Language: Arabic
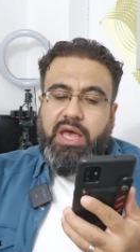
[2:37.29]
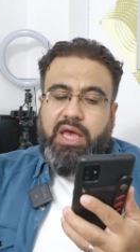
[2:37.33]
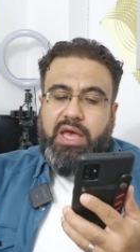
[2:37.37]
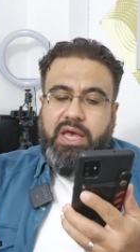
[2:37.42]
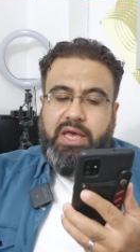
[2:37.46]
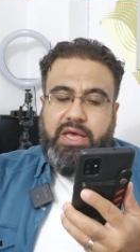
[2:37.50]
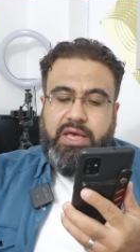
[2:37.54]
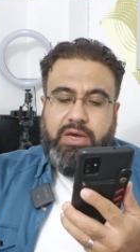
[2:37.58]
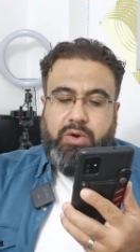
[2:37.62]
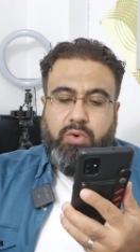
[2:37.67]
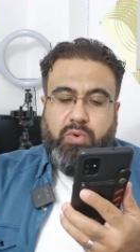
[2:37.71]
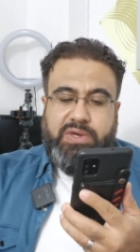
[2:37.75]

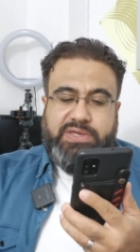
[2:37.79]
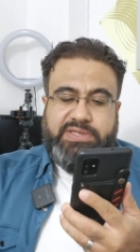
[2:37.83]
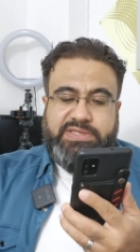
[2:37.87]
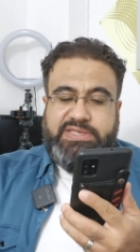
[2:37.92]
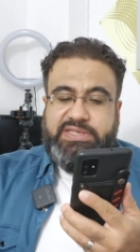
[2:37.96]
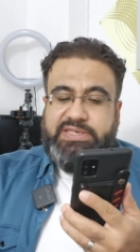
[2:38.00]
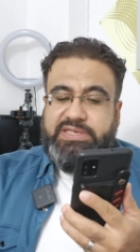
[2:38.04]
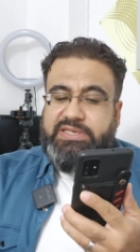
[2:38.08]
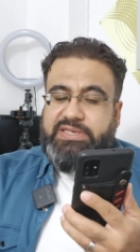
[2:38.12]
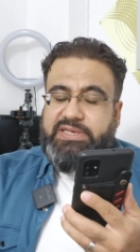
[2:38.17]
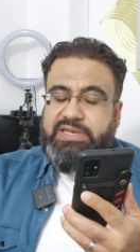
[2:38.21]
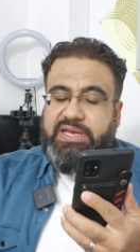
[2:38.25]
آه،
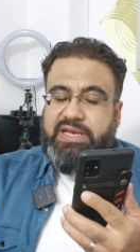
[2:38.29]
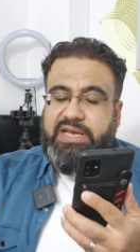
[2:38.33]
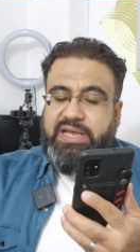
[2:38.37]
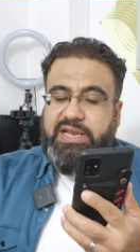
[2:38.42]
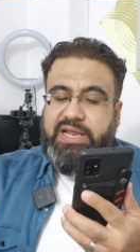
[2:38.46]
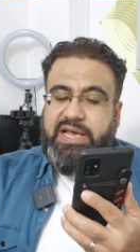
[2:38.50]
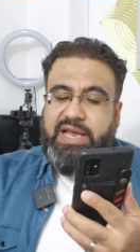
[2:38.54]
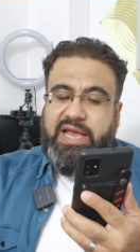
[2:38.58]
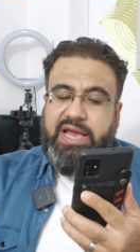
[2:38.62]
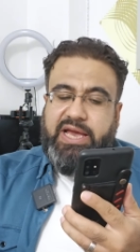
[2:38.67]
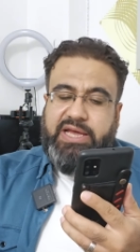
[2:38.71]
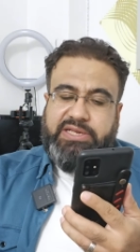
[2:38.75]
وزير
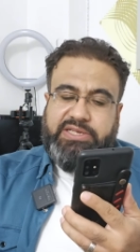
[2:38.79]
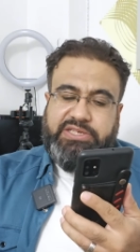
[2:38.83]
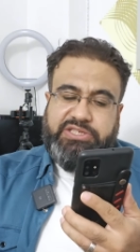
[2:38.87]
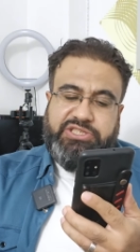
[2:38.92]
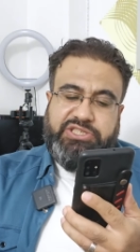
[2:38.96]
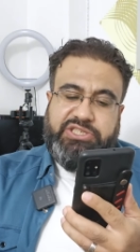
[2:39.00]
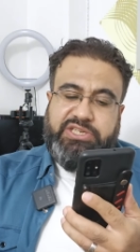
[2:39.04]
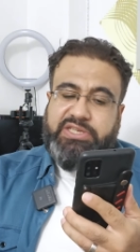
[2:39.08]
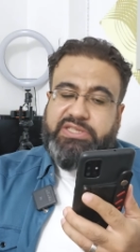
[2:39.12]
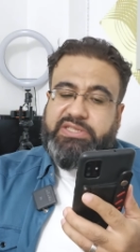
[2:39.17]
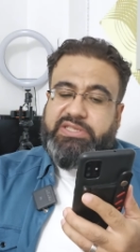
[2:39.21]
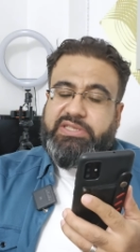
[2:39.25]

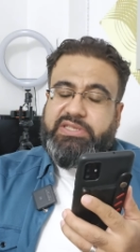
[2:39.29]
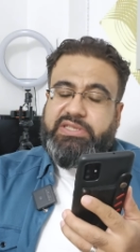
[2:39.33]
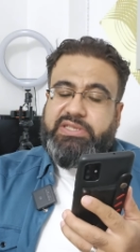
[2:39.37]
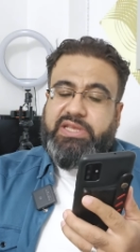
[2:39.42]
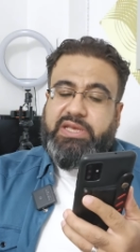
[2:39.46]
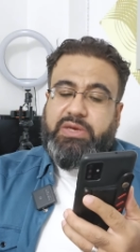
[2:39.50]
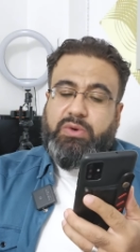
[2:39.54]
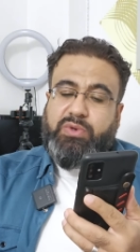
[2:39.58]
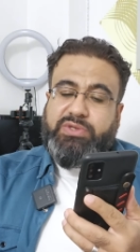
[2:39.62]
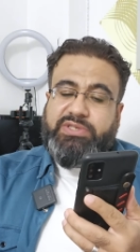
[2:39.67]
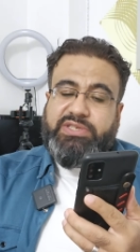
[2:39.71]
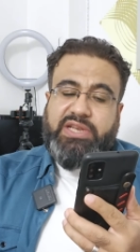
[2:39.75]
الخارجية
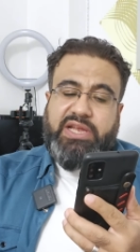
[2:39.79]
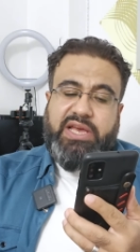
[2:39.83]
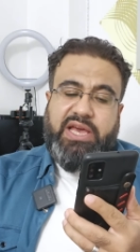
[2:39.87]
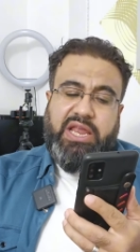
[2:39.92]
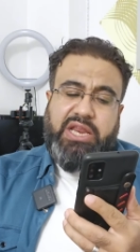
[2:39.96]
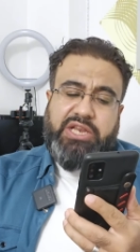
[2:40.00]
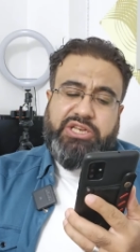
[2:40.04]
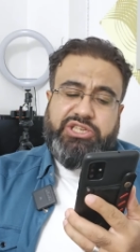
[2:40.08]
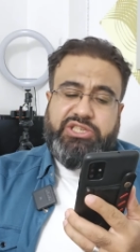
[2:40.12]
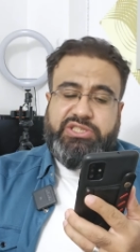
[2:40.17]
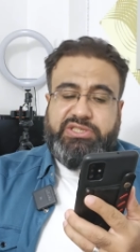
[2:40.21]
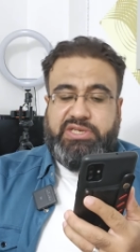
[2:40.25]
وزير
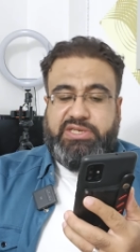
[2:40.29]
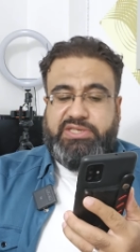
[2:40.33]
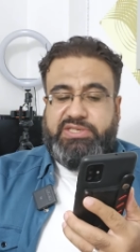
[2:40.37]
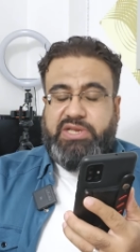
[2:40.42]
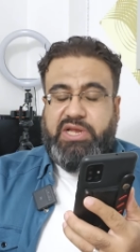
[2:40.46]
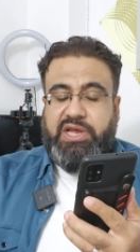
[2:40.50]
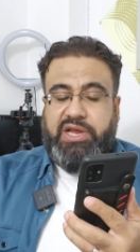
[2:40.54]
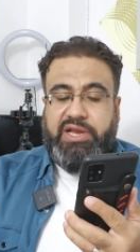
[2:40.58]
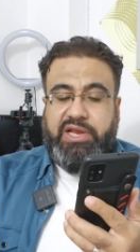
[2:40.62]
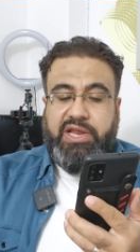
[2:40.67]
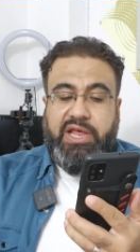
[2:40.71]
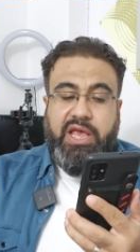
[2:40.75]
خارجية
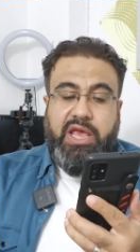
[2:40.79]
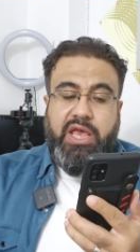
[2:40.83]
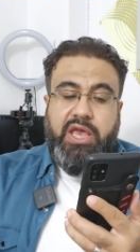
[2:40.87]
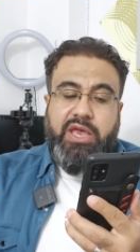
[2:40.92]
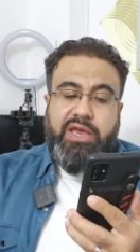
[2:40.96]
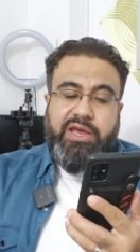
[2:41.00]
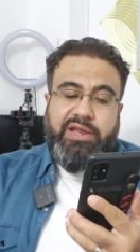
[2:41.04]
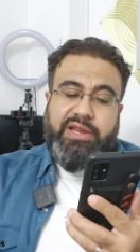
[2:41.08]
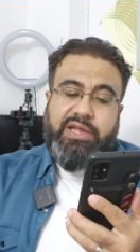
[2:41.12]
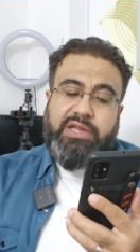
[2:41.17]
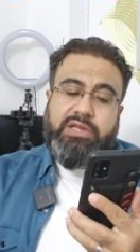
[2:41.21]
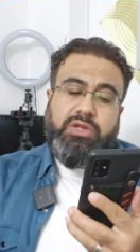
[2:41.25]
إسرائيل
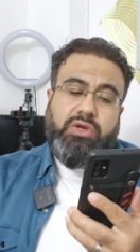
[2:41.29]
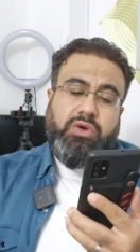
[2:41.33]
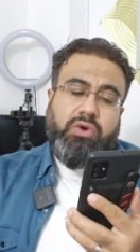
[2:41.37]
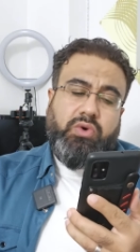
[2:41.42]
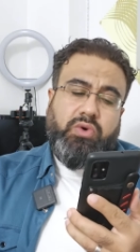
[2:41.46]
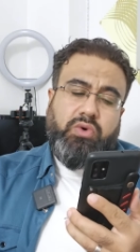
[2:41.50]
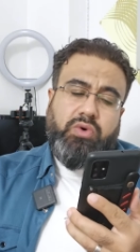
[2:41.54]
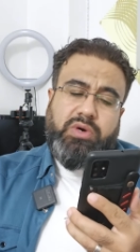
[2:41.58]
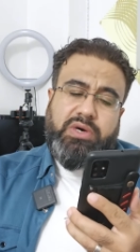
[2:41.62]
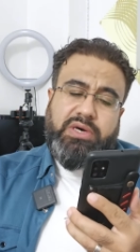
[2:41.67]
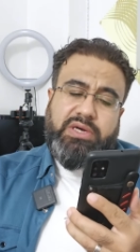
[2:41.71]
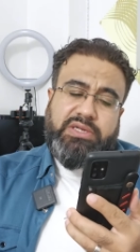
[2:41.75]

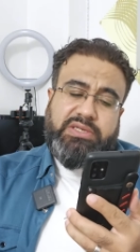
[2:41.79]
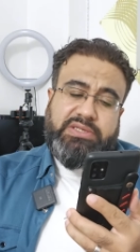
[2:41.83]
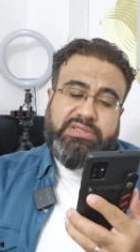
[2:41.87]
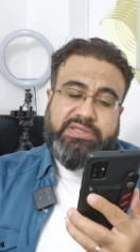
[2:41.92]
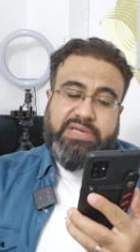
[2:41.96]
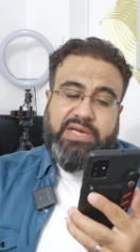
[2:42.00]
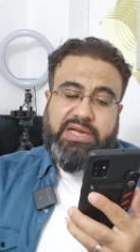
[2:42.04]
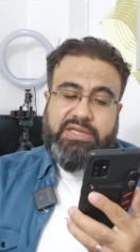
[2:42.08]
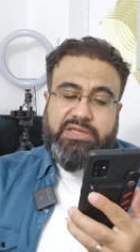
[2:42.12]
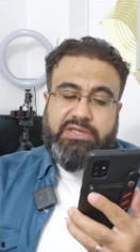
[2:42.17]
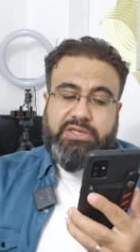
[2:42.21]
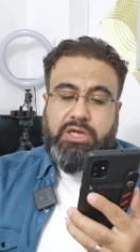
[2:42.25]
ندعو
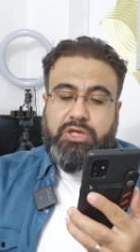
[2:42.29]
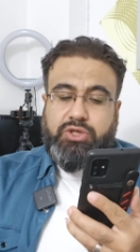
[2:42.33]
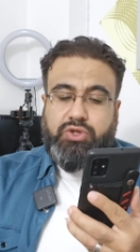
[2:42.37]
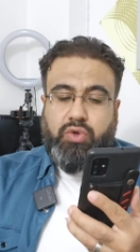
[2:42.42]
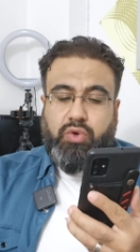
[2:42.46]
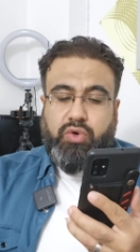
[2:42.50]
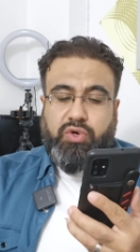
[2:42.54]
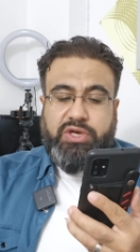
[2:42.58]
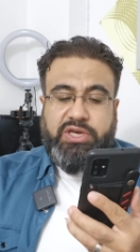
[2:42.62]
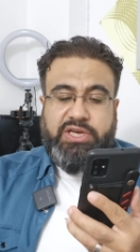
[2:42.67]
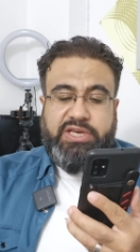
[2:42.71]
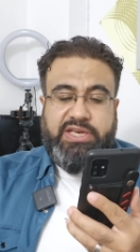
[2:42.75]
طرد
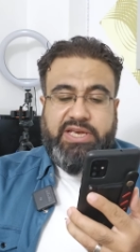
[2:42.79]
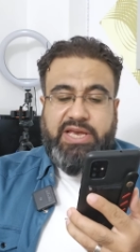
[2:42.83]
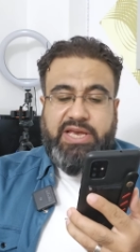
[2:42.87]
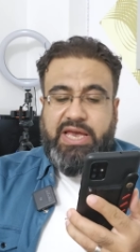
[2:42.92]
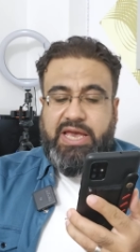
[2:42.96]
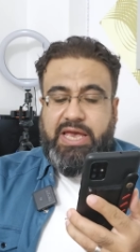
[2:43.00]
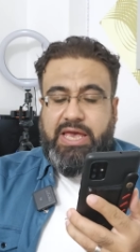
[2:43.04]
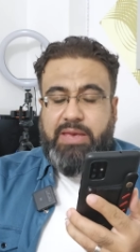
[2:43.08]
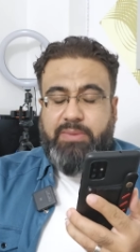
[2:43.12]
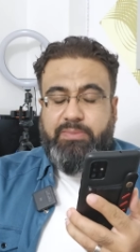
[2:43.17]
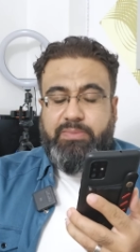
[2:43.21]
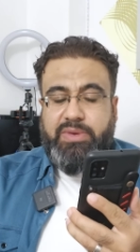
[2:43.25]

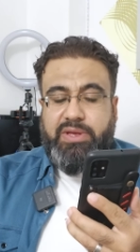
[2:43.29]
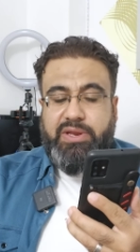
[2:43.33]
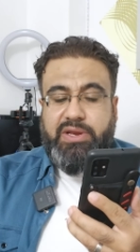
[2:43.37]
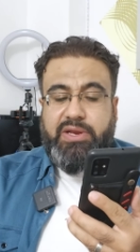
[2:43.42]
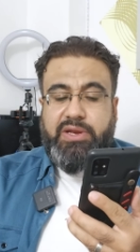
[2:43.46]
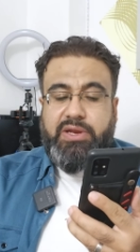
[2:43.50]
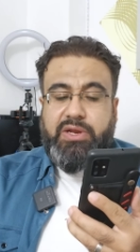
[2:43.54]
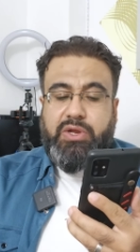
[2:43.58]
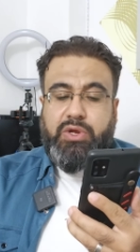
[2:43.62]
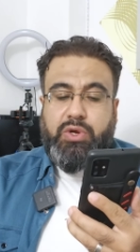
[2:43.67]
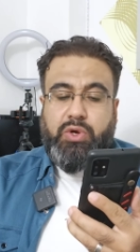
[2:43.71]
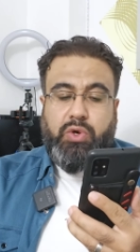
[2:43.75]
تركيا
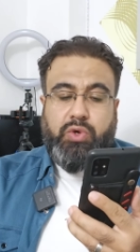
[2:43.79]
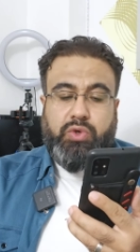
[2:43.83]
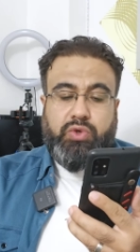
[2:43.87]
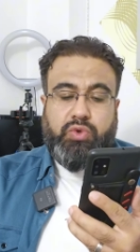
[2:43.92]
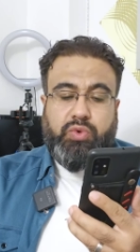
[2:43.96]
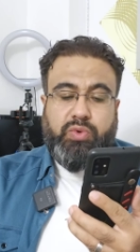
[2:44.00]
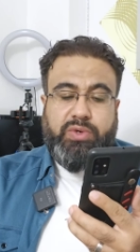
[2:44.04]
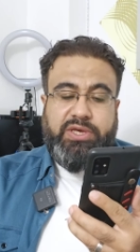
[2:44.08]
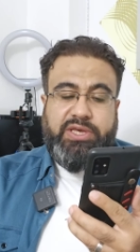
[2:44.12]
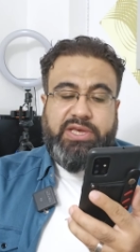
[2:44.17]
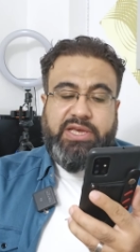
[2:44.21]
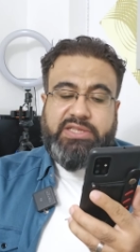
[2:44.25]
من
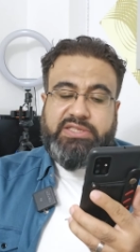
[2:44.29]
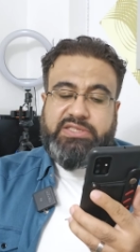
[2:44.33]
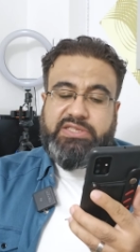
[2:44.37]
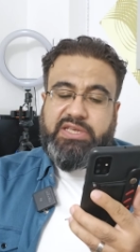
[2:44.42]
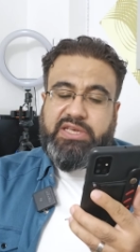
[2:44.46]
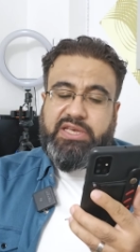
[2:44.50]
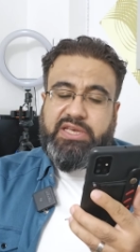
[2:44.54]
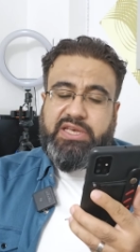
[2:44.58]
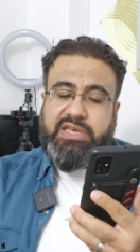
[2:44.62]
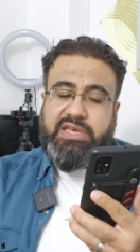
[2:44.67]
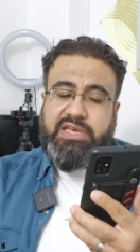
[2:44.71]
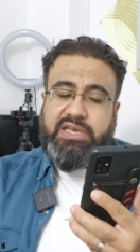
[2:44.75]
عضوية
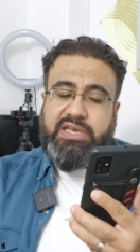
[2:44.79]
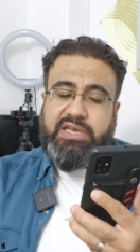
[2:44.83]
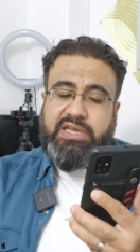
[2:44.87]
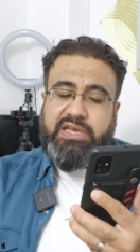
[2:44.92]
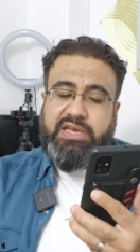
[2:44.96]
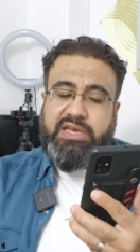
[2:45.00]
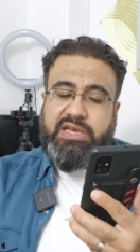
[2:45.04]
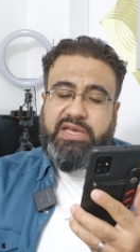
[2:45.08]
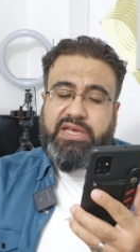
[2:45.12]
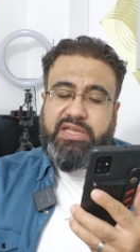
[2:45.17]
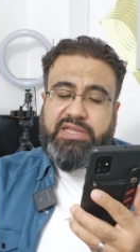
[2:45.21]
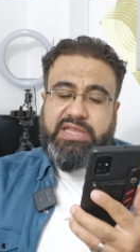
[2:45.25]

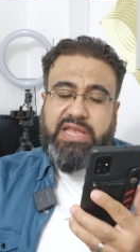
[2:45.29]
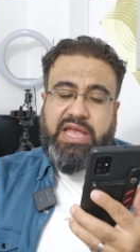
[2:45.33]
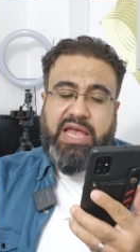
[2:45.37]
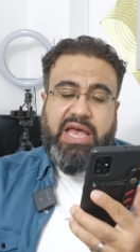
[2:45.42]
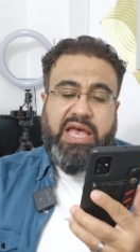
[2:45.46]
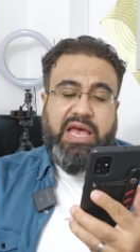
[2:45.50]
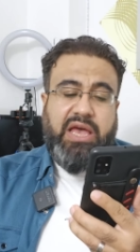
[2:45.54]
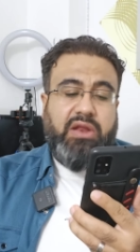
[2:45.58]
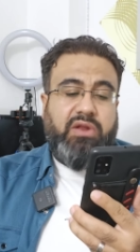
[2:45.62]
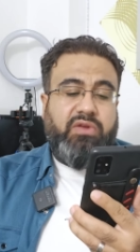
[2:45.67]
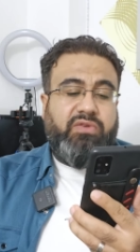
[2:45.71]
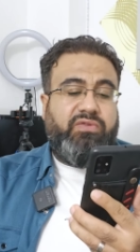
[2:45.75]
آه،
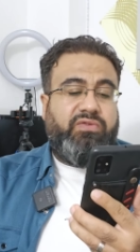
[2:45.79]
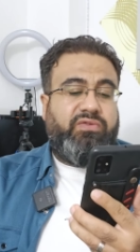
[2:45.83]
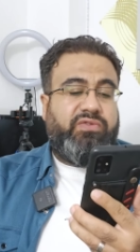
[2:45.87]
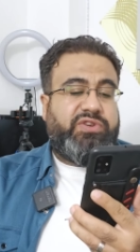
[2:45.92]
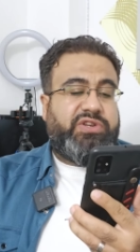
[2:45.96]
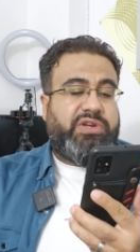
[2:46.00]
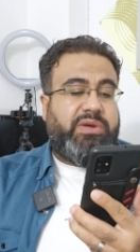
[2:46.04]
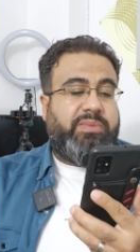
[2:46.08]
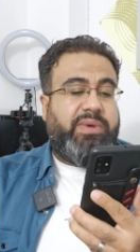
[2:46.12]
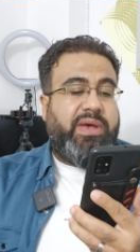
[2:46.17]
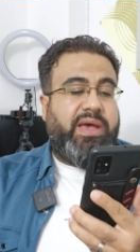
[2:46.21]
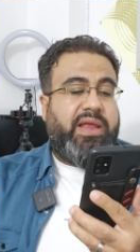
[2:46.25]
تحالف
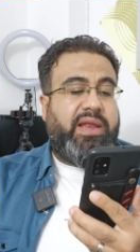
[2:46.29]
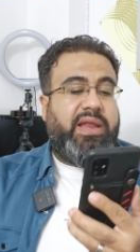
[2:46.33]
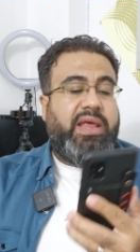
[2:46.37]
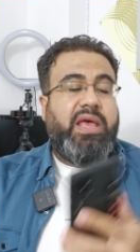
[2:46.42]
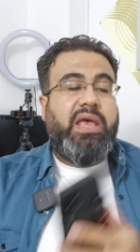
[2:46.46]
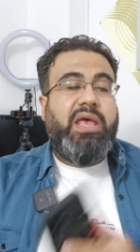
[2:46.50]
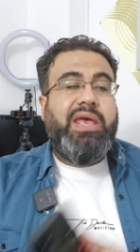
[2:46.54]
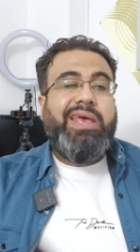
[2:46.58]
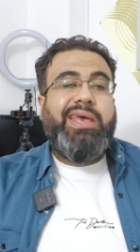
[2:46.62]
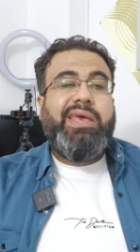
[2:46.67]
شمال